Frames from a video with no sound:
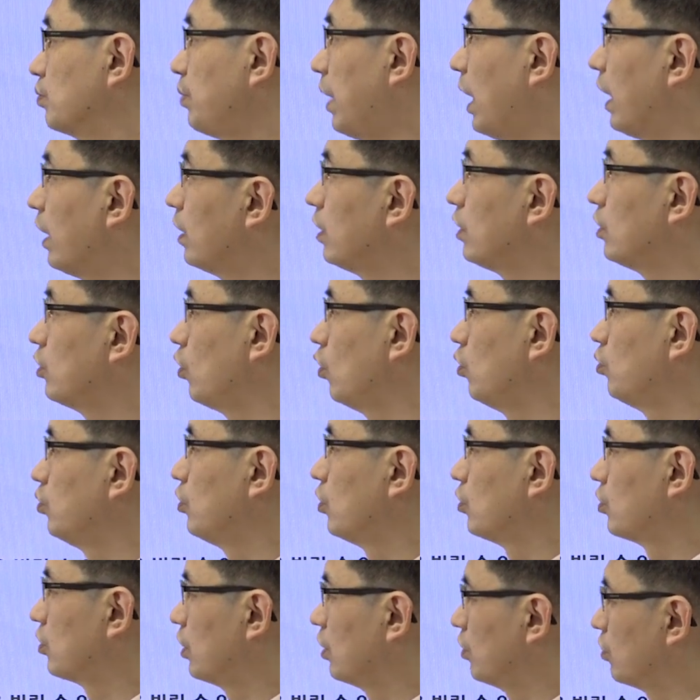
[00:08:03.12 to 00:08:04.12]
발행
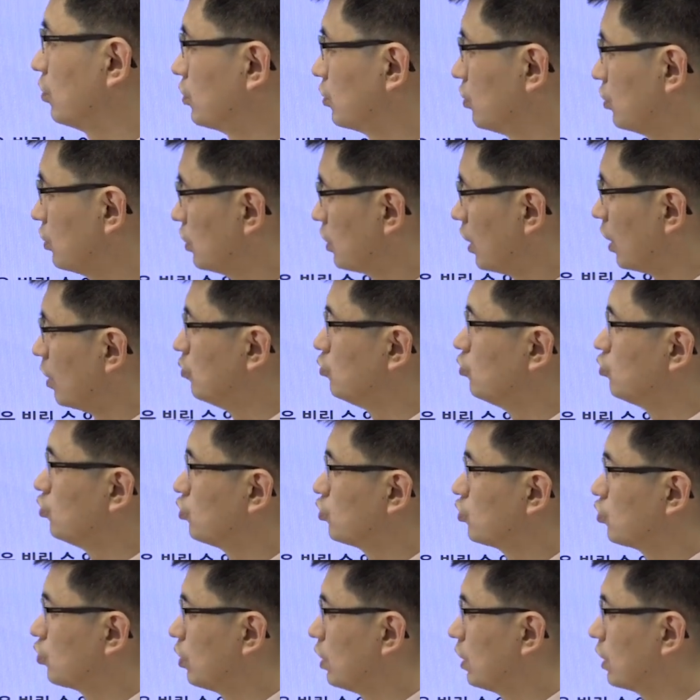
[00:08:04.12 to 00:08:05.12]
기업은 어때요? 그렇죠. 재무
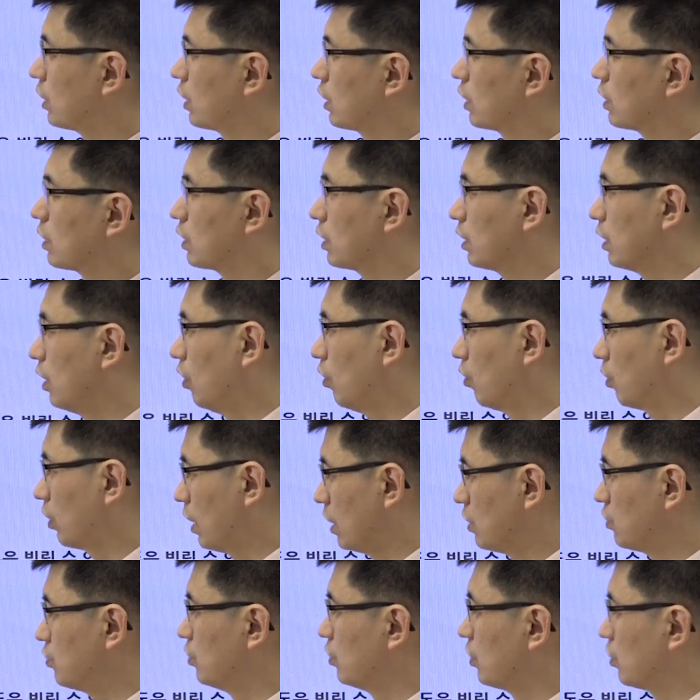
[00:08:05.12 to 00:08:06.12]
구조가 어,
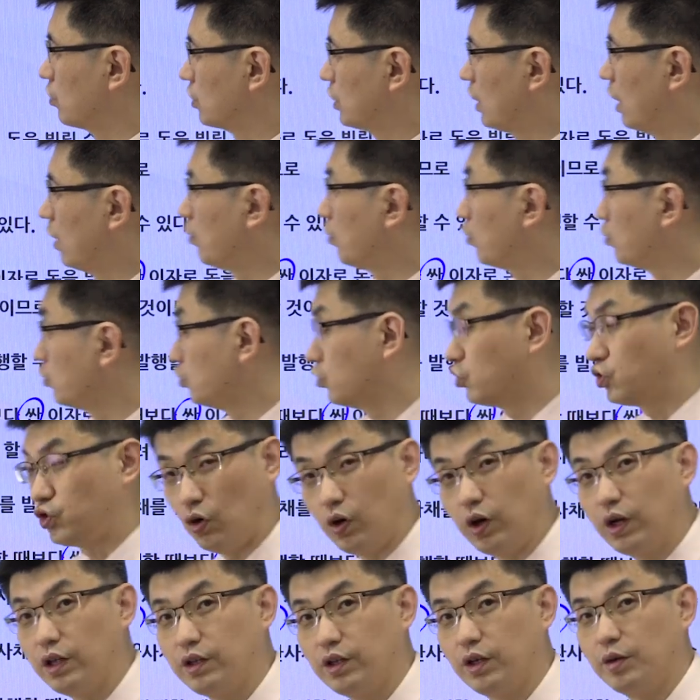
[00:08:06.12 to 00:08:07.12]
개선돼요. 자본으로
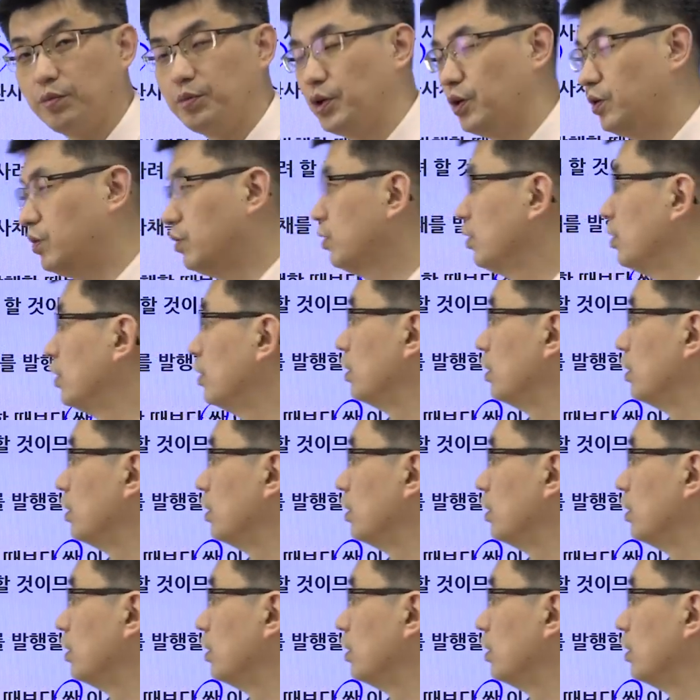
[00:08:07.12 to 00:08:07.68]
전환되면